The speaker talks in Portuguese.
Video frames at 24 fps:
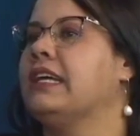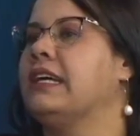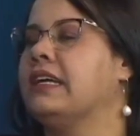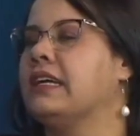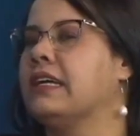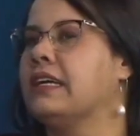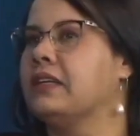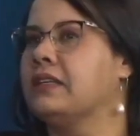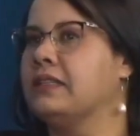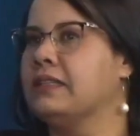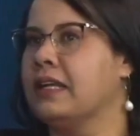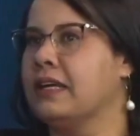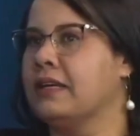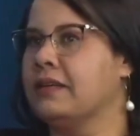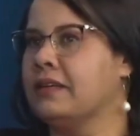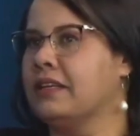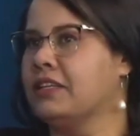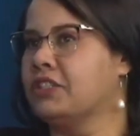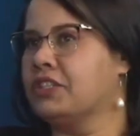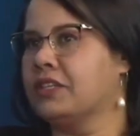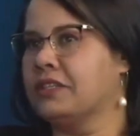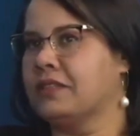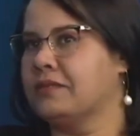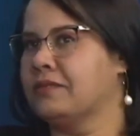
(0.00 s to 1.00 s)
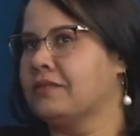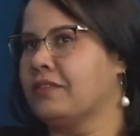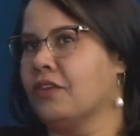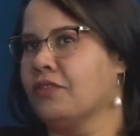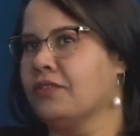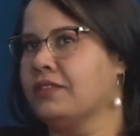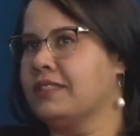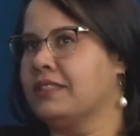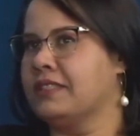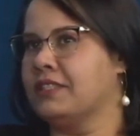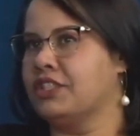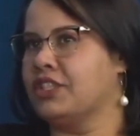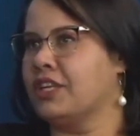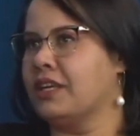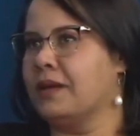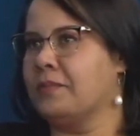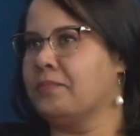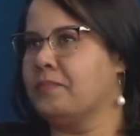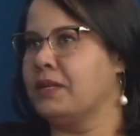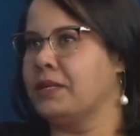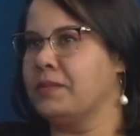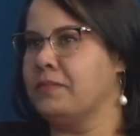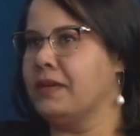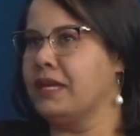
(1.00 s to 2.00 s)
eh, na, acho que talvez seja
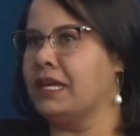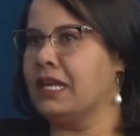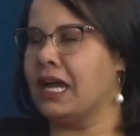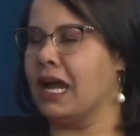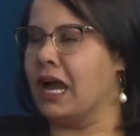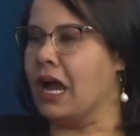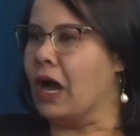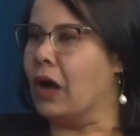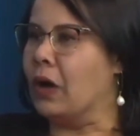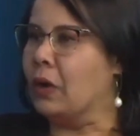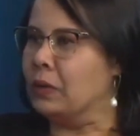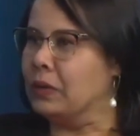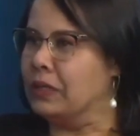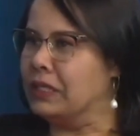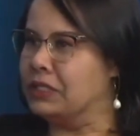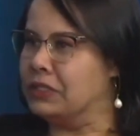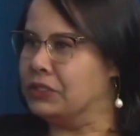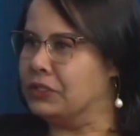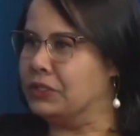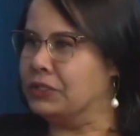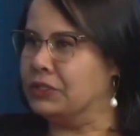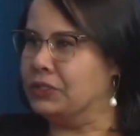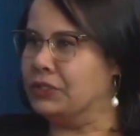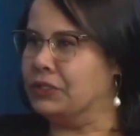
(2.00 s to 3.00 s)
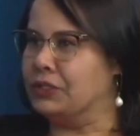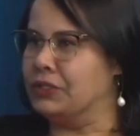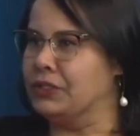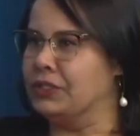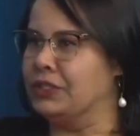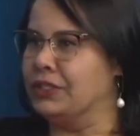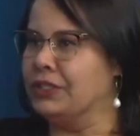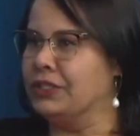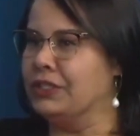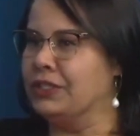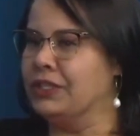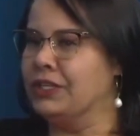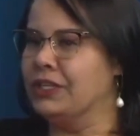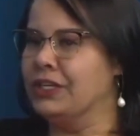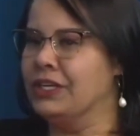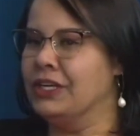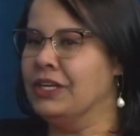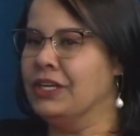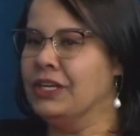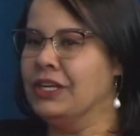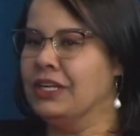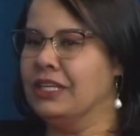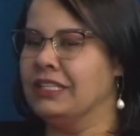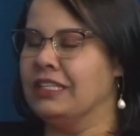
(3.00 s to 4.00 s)
a primeira aula de, de
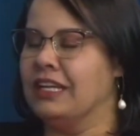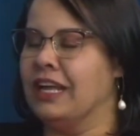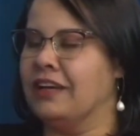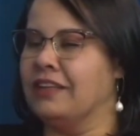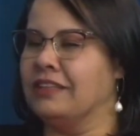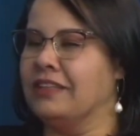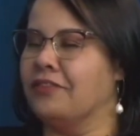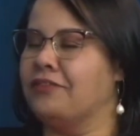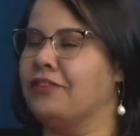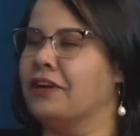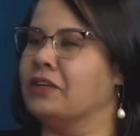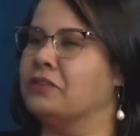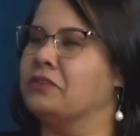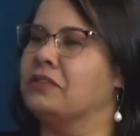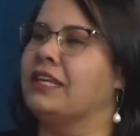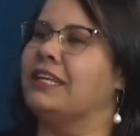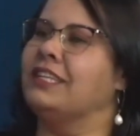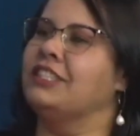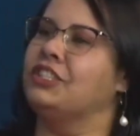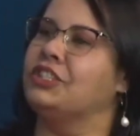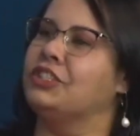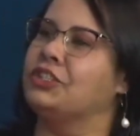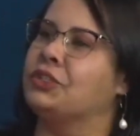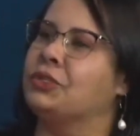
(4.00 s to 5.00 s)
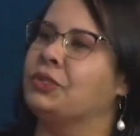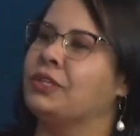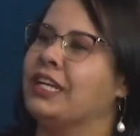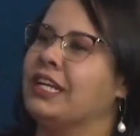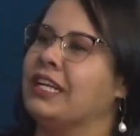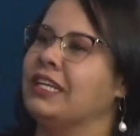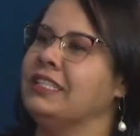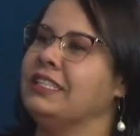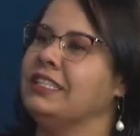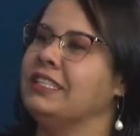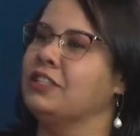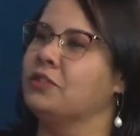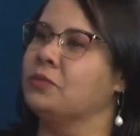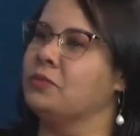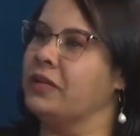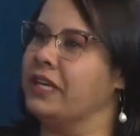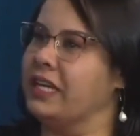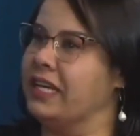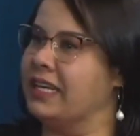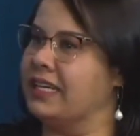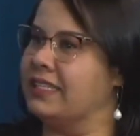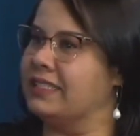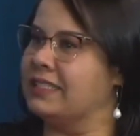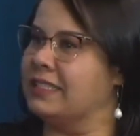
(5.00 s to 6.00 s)
da, da faculdade de jornalismo
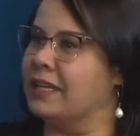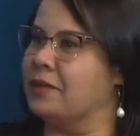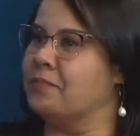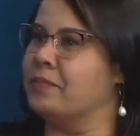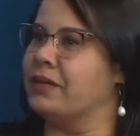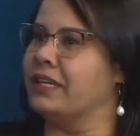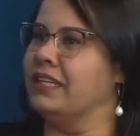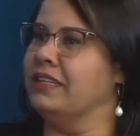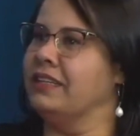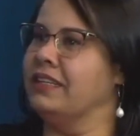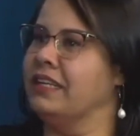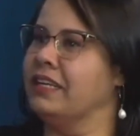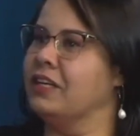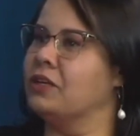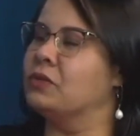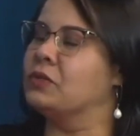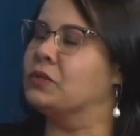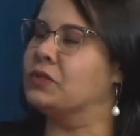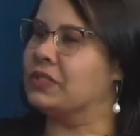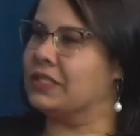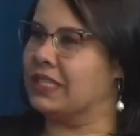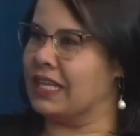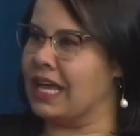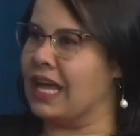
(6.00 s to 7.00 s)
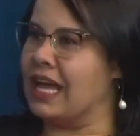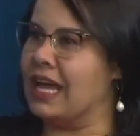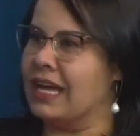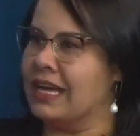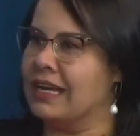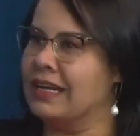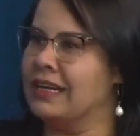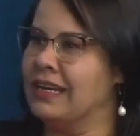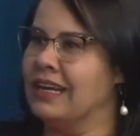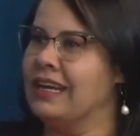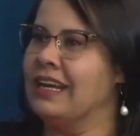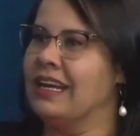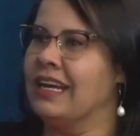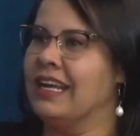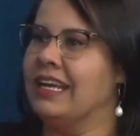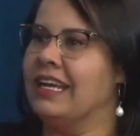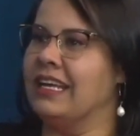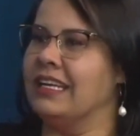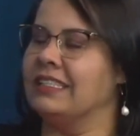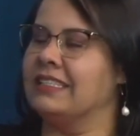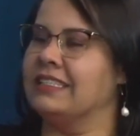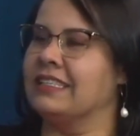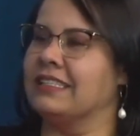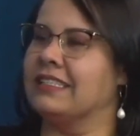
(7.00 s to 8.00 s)
é essa, aprender a usar
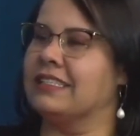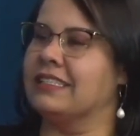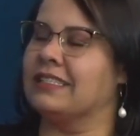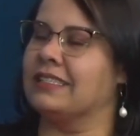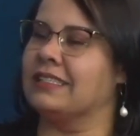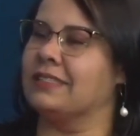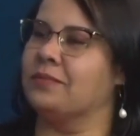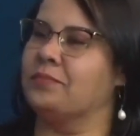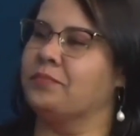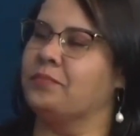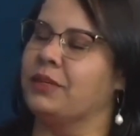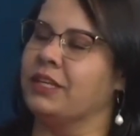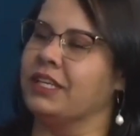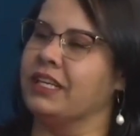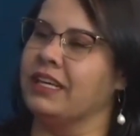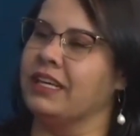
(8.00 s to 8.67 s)
essas,